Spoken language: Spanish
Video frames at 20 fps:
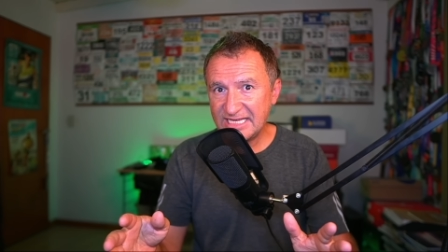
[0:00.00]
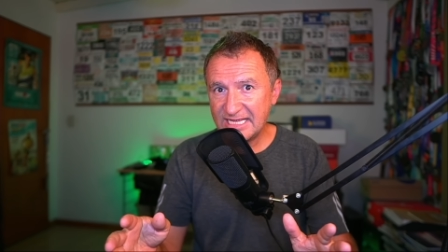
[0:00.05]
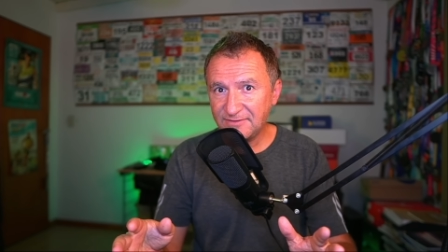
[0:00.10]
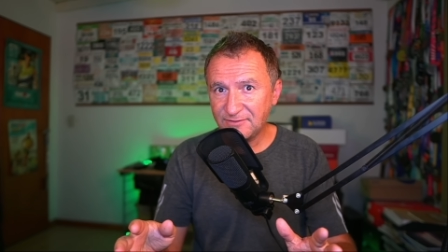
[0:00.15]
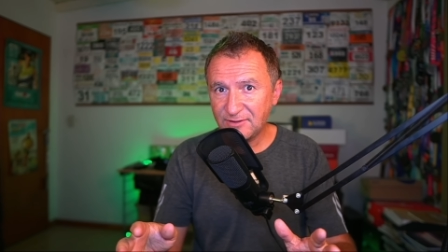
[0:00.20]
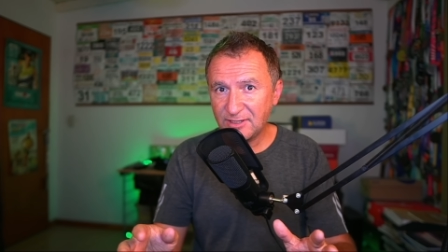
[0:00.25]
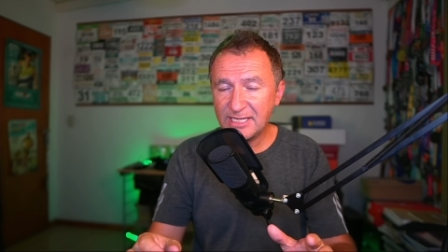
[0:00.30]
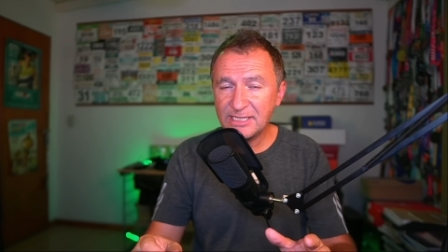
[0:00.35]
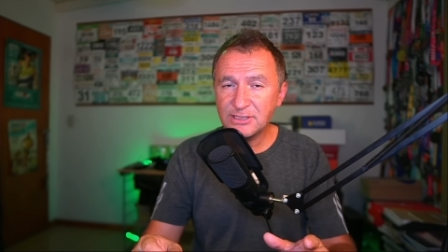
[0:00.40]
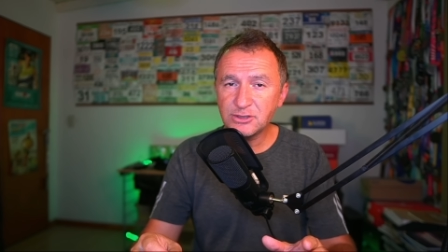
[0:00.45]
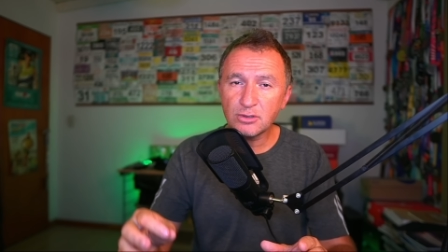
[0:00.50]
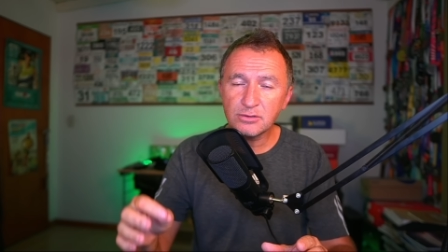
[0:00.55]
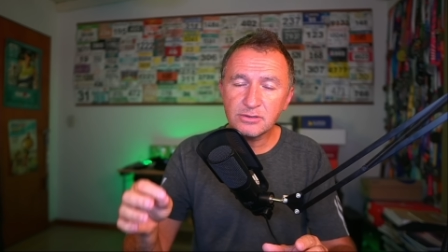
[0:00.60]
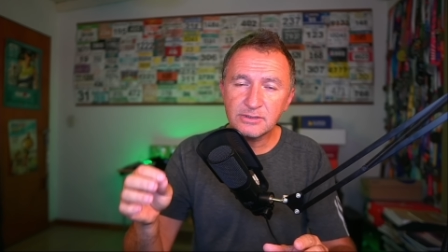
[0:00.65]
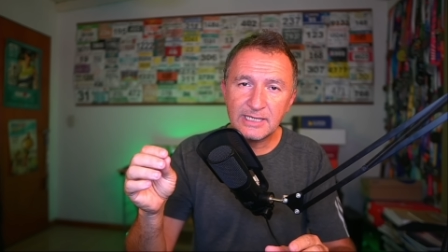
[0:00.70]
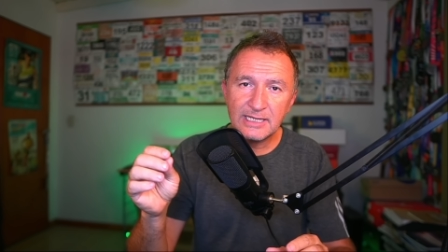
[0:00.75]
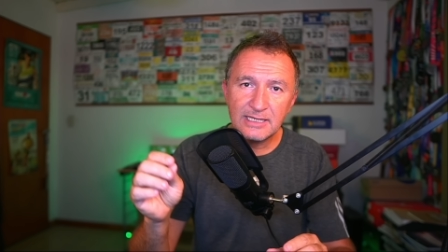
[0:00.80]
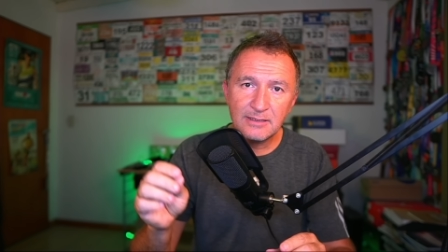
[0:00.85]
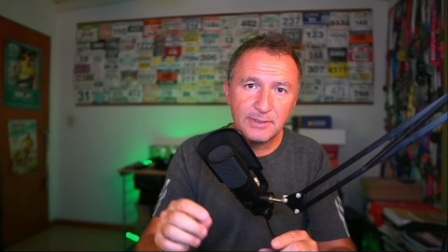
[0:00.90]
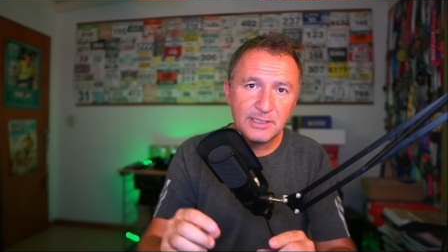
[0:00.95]
entre ellos
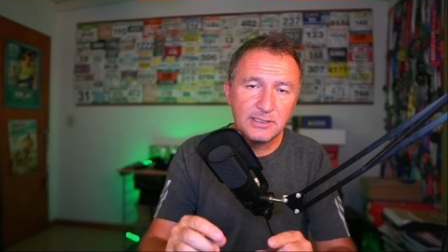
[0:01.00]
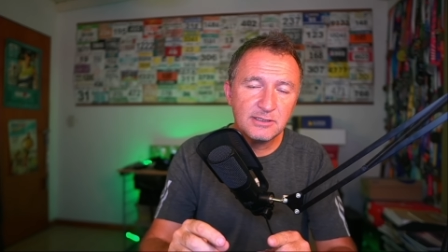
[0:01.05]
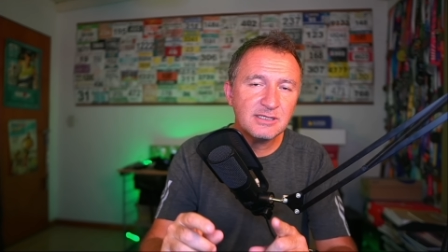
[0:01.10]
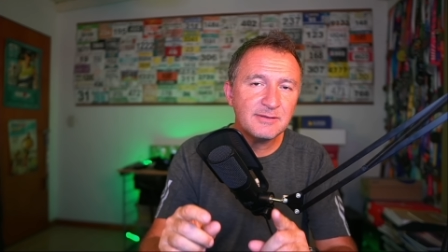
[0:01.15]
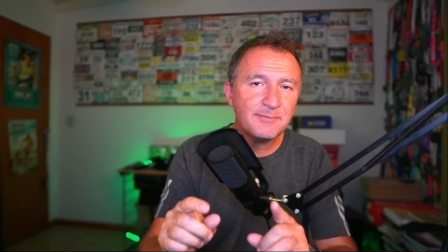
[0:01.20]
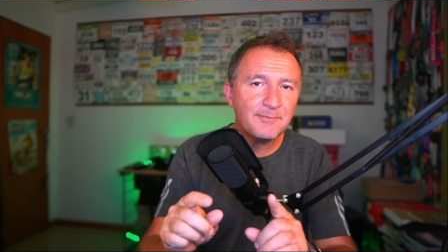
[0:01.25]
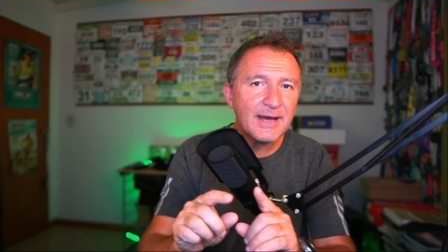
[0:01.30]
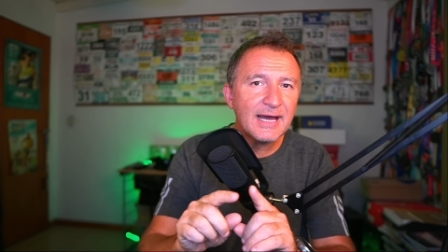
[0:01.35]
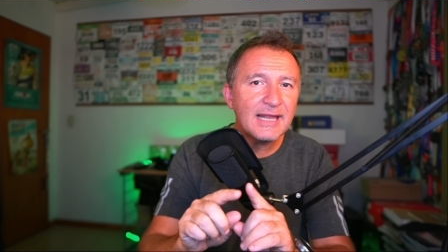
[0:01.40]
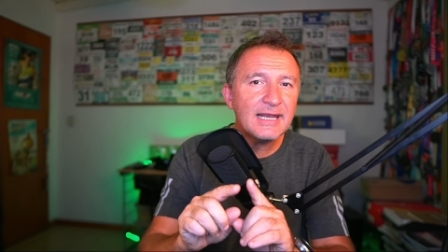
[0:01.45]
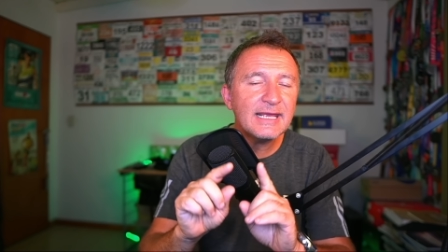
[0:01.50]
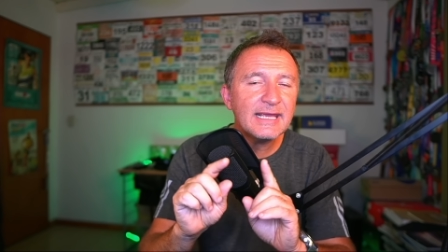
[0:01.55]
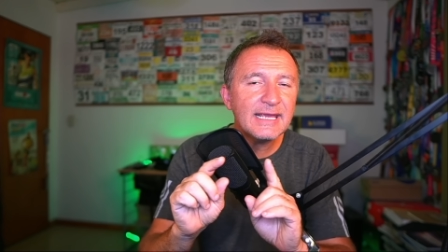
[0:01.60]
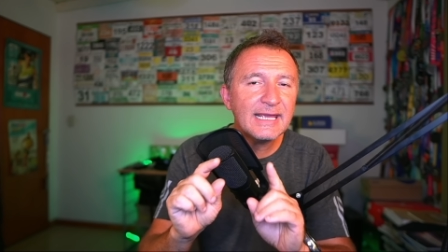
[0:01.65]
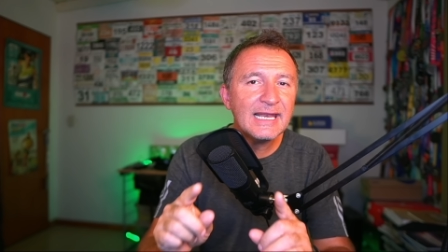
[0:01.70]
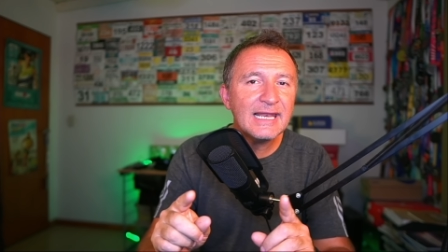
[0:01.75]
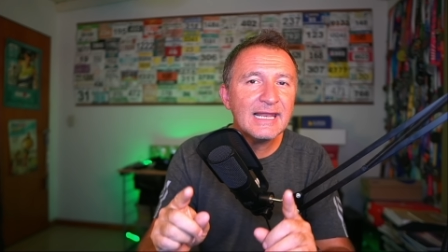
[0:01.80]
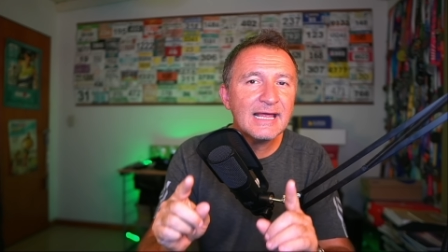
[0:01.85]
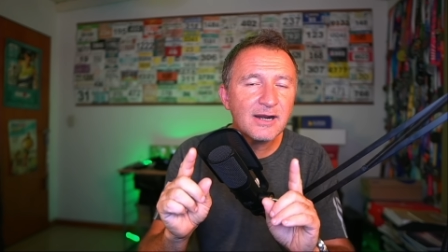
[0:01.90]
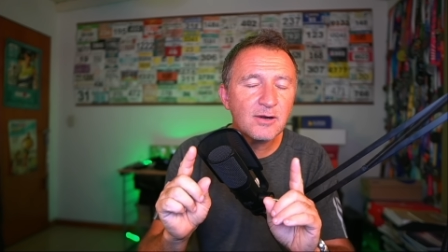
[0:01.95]
el principal es
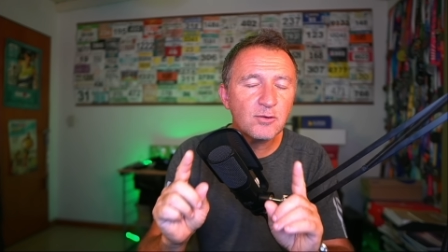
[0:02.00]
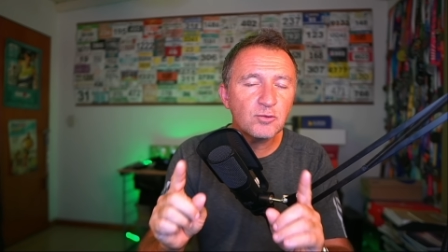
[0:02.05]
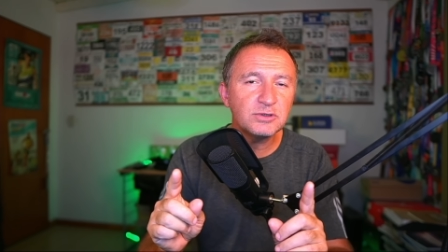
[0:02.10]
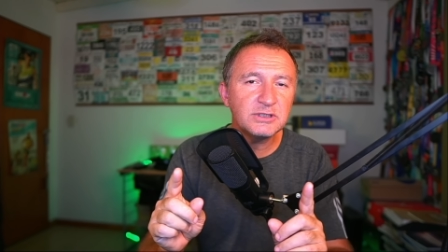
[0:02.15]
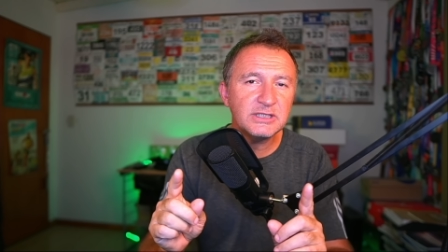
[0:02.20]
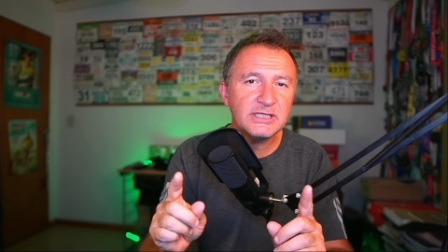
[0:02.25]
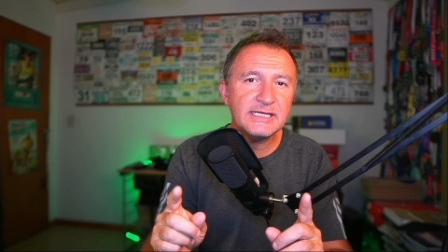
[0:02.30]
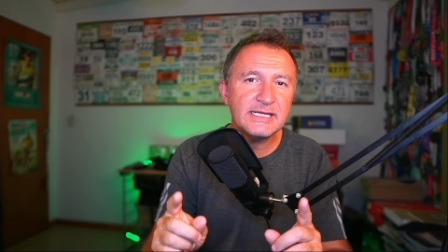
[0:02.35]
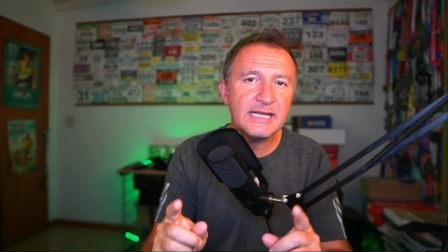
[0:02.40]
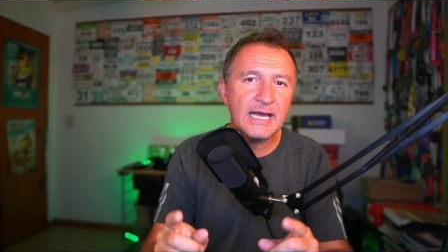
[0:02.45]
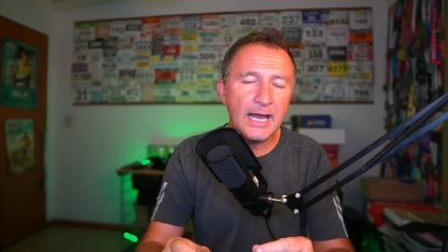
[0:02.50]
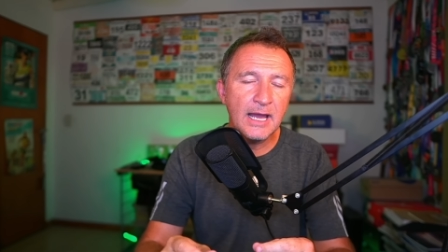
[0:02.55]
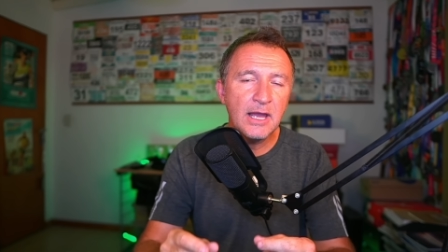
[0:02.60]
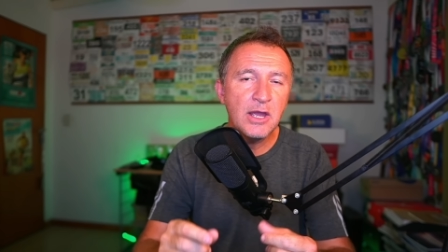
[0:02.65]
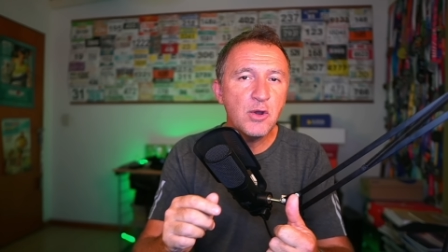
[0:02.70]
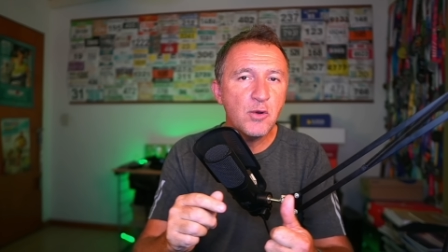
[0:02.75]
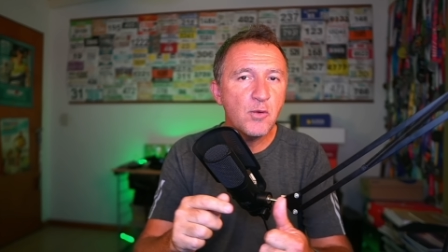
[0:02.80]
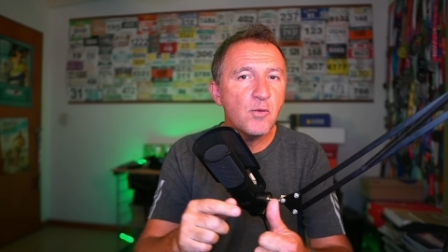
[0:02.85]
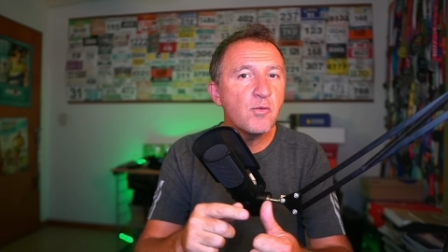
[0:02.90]
la rutina, un